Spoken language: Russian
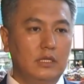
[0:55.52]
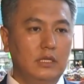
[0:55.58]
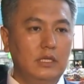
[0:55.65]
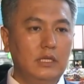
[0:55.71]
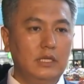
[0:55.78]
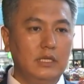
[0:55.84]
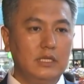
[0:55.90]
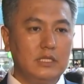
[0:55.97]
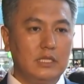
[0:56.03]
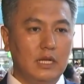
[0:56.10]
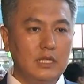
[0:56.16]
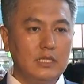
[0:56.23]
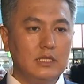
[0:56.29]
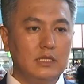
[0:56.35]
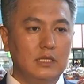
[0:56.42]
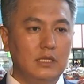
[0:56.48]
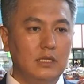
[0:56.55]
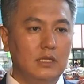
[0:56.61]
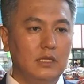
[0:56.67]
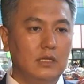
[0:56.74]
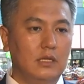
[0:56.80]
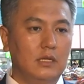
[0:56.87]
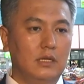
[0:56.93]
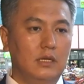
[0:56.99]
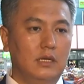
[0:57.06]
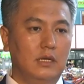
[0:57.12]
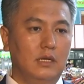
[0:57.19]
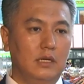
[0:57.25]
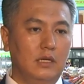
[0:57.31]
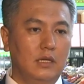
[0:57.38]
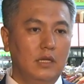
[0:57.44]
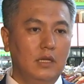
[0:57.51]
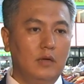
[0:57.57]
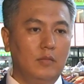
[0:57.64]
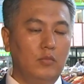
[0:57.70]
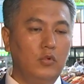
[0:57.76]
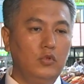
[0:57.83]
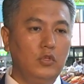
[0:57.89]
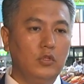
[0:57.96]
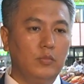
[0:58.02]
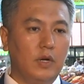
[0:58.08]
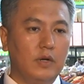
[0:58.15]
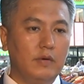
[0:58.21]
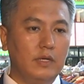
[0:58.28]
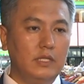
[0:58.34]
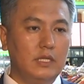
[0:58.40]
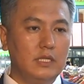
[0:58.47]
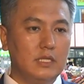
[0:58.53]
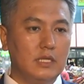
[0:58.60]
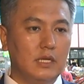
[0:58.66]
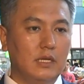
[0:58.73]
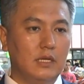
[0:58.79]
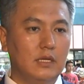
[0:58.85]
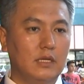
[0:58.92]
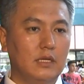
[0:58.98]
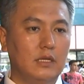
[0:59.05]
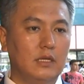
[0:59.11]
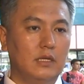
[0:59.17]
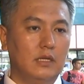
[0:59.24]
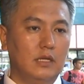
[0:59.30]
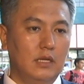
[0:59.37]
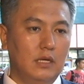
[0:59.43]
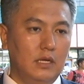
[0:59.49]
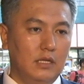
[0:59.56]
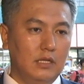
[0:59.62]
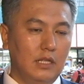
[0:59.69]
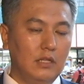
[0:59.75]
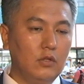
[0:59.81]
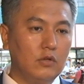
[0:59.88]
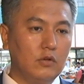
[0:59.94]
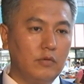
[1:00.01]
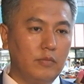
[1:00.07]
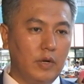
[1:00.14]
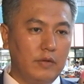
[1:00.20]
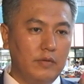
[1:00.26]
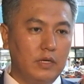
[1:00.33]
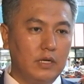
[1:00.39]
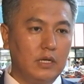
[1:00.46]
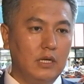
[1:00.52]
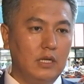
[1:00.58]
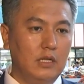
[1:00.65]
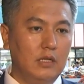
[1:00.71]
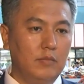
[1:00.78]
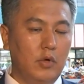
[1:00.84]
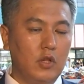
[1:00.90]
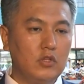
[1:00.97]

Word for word: нерегистрации а, будет проводиться налоговая проверка. По